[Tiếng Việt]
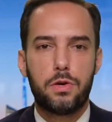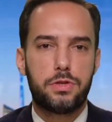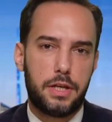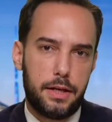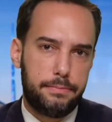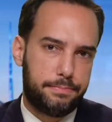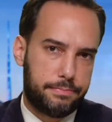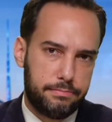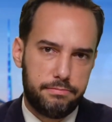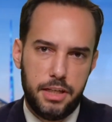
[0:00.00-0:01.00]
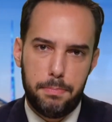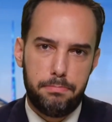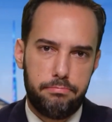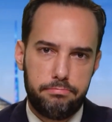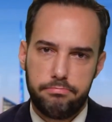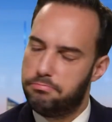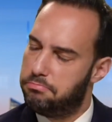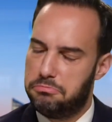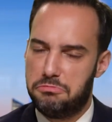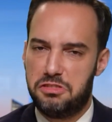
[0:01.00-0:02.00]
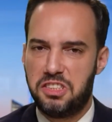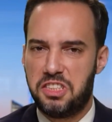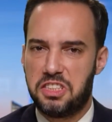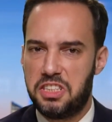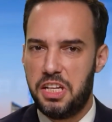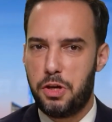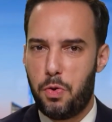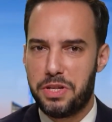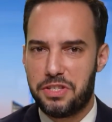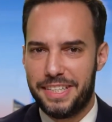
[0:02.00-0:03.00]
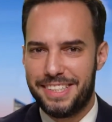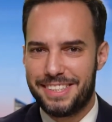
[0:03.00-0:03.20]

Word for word: Ý tôi là đối tác cũ. Vâng, một sự tình cờ ngớ ngẩn.